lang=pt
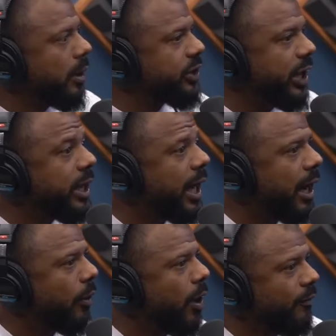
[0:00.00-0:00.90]

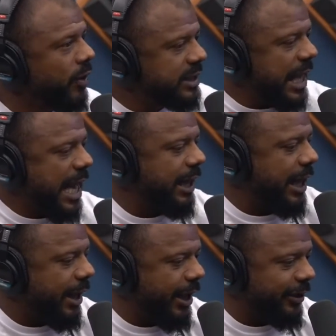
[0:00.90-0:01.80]
Genial. Você, ali,
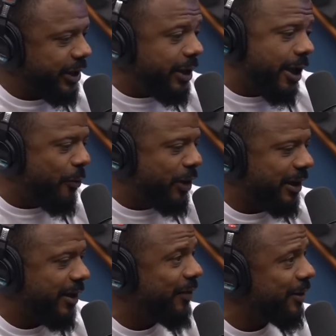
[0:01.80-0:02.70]
é, é, é genial. O que
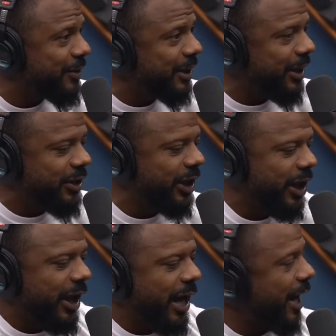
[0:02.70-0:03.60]
ele tá falando é o seguinte:
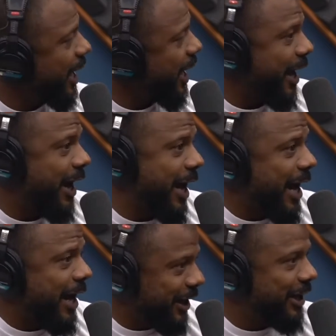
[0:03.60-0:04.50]
é,
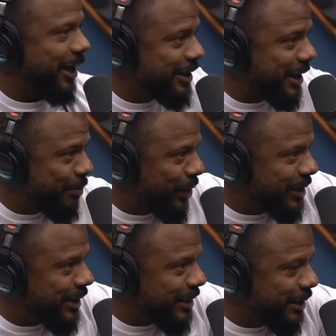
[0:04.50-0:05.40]
a liderança da
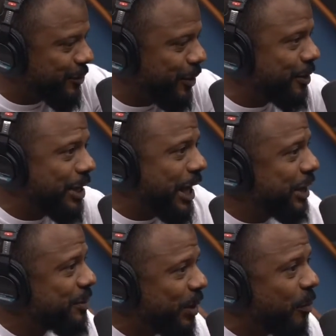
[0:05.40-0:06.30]
polícia tá sendo escolhida na
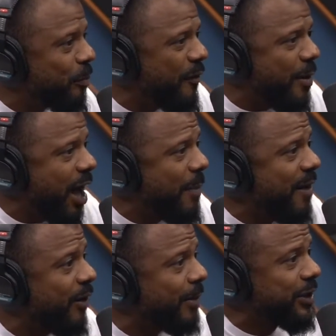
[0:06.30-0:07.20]
rede pelo povo. É, é
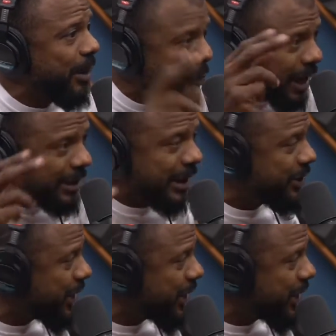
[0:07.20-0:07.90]
uma forma de democracia